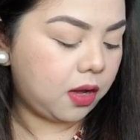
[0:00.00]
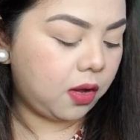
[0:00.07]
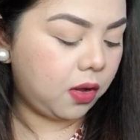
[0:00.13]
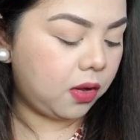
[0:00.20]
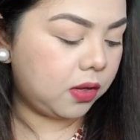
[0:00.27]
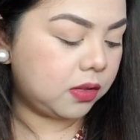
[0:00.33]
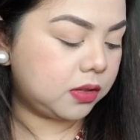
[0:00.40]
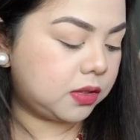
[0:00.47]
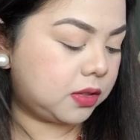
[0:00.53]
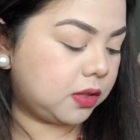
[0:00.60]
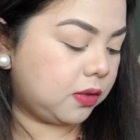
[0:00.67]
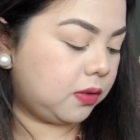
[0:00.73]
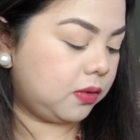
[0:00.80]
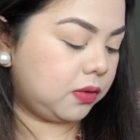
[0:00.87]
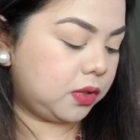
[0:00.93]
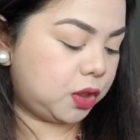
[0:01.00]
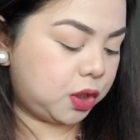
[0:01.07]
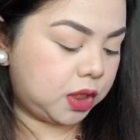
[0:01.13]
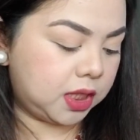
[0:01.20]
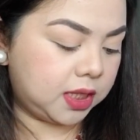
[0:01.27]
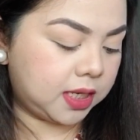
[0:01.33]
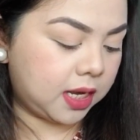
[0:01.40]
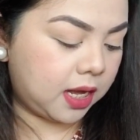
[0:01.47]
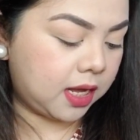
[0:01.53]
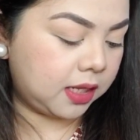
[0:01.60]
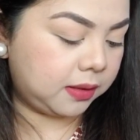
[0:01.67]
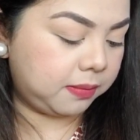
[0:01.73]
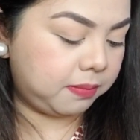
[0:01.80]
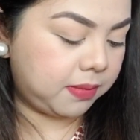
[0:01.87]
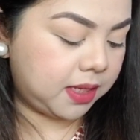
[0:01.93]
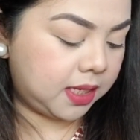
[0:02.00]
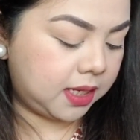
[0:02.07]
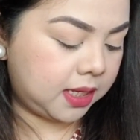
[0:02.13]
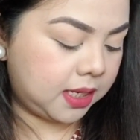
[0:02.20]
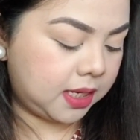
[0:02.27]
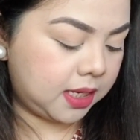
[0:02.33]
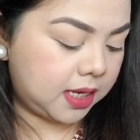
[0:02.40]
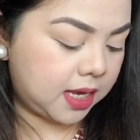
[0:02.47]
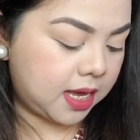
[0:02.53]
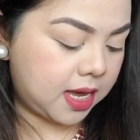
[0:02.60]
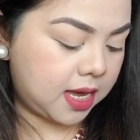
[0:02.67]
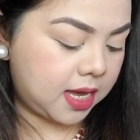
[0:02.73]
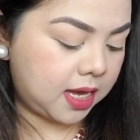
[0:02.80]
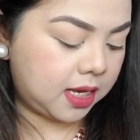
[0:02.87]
Also, she got me a